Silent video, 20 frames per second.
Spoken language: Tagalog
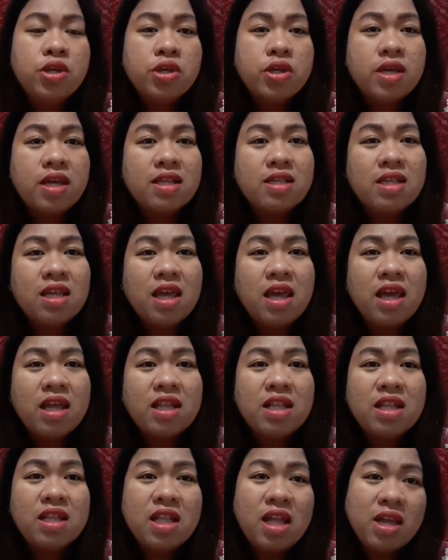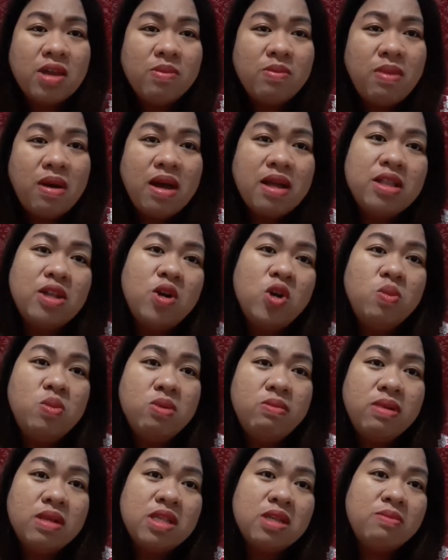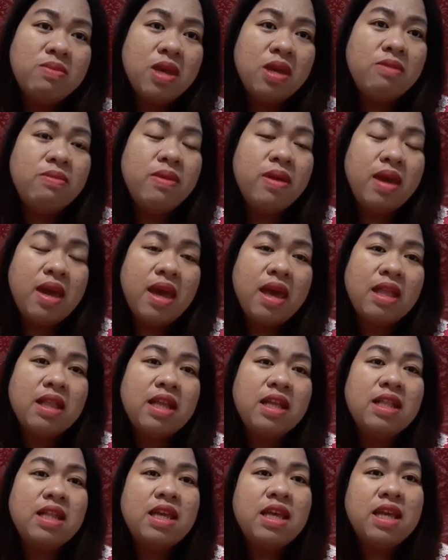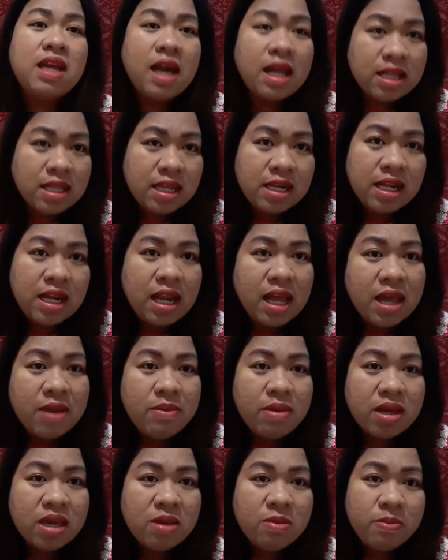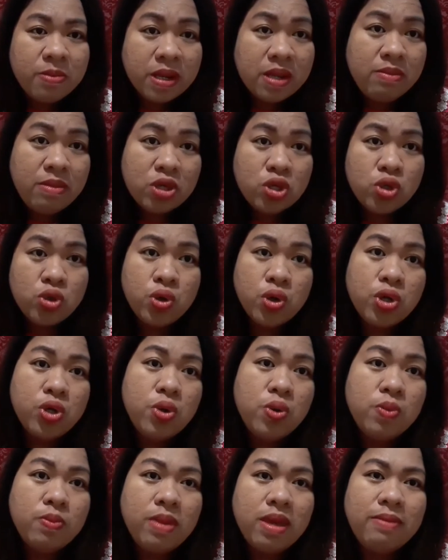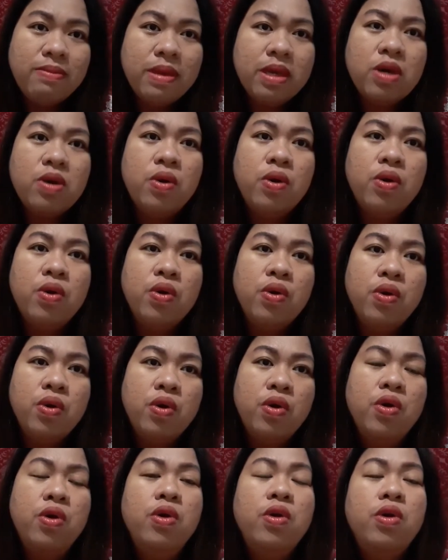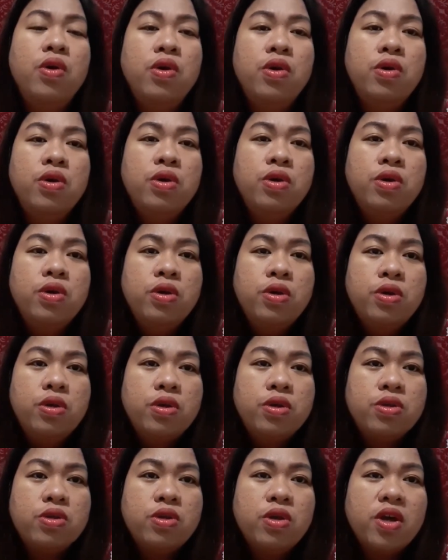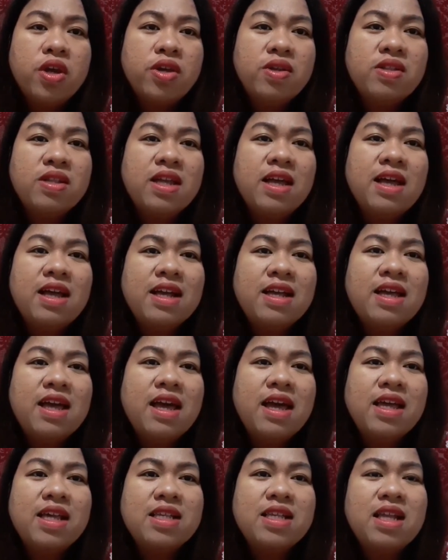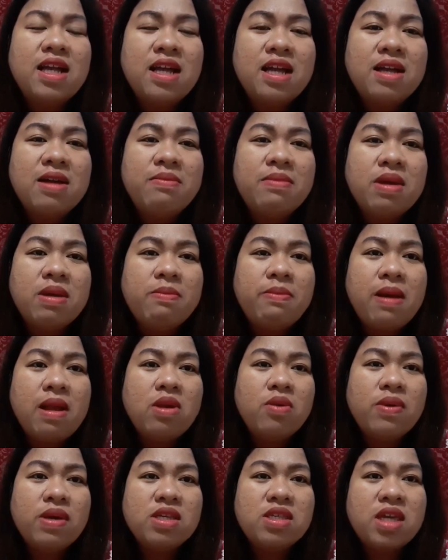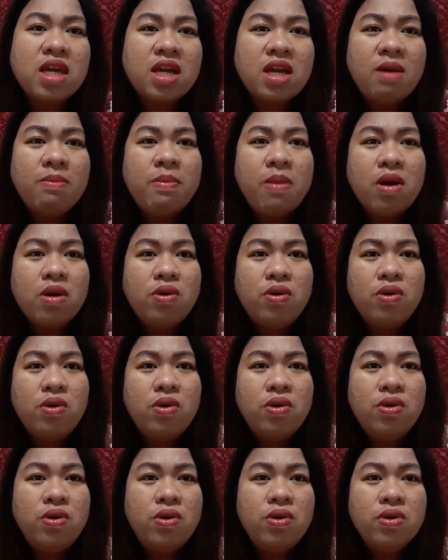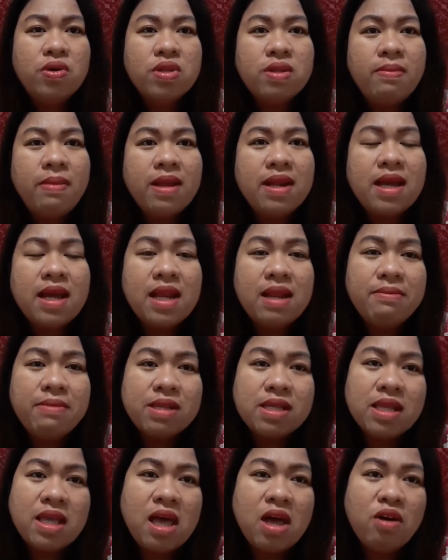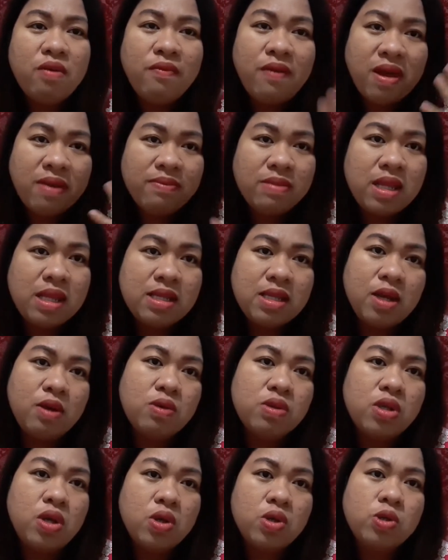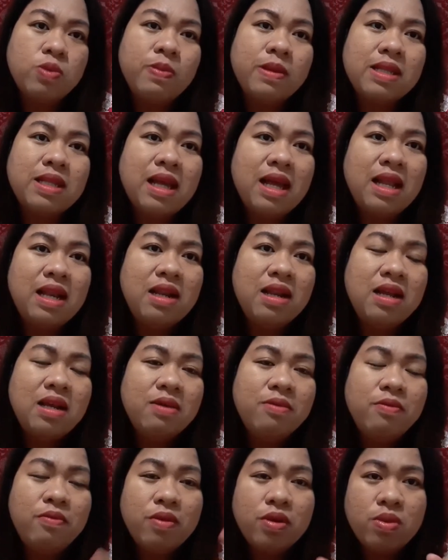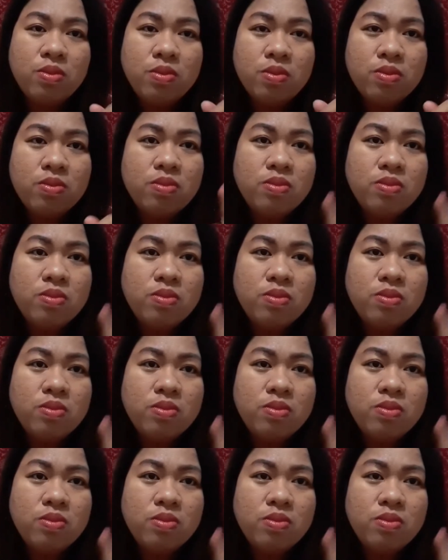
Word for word: Kasi anytime baka daw lumabas si baby and iniingatan nila ay maging premature yung baby ko. So ayun nga guys, uh, may following check up ako. 'Di ba nakalabas nga ako 5 days ako sa hospital from